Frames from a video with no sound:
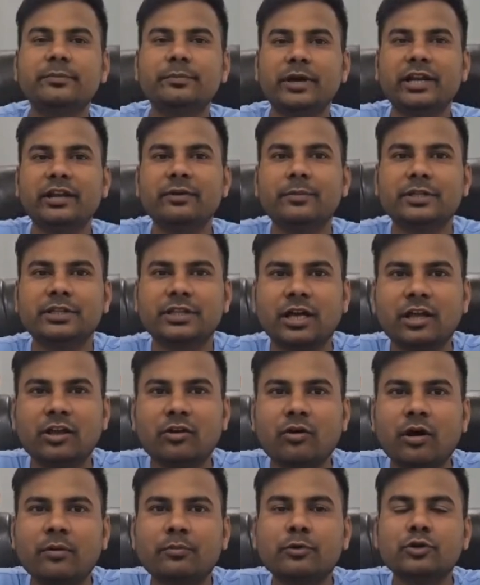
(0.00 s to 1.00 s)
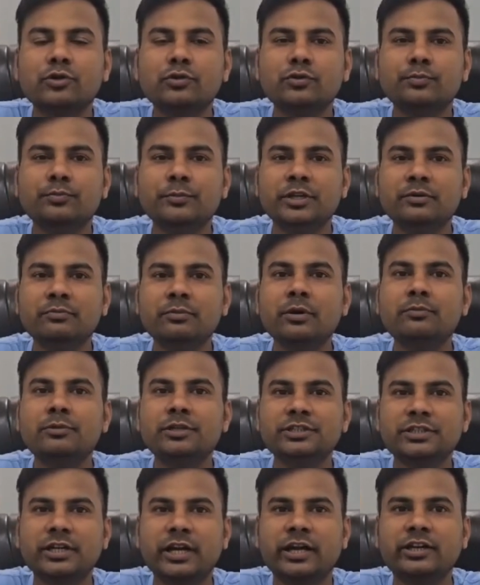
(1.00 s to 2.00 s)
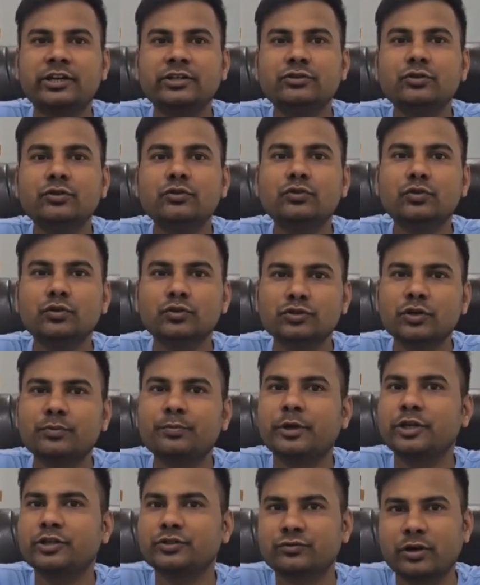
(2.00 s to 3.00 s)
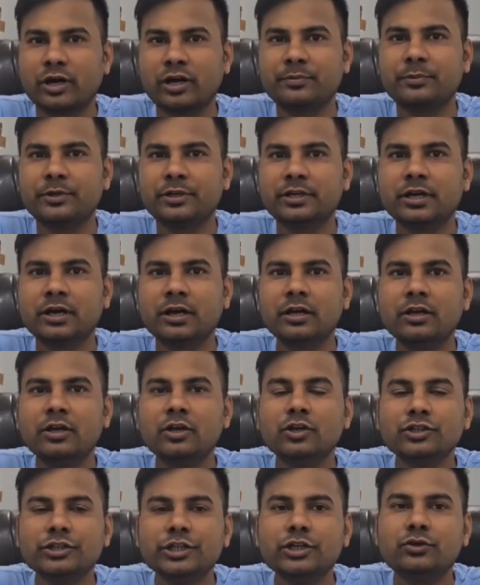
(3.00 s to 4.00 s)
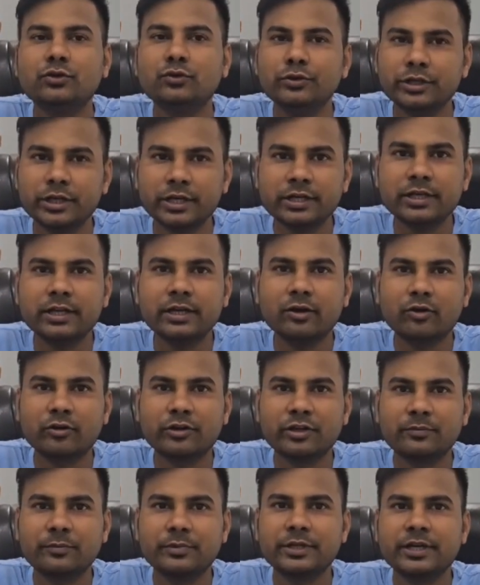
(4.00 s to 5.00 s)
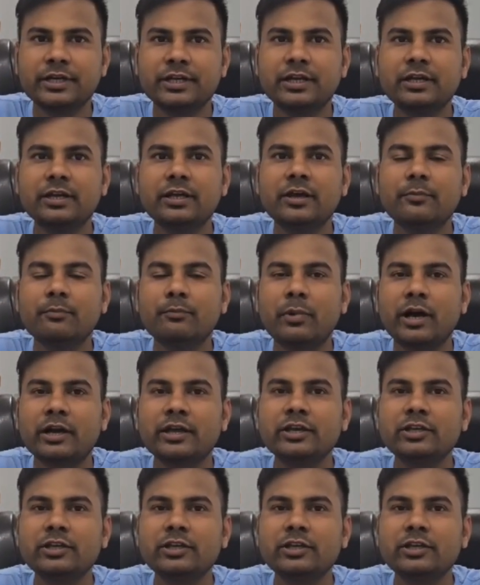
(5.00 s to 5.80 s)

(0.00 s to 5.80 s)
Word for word: मैंने बताया हूँ आपको मिनिमम लीज गारंटी जो 200 पर स्क्वायर फीट का है ये टू ईयर के लॉकिंग पीरियड है बाकी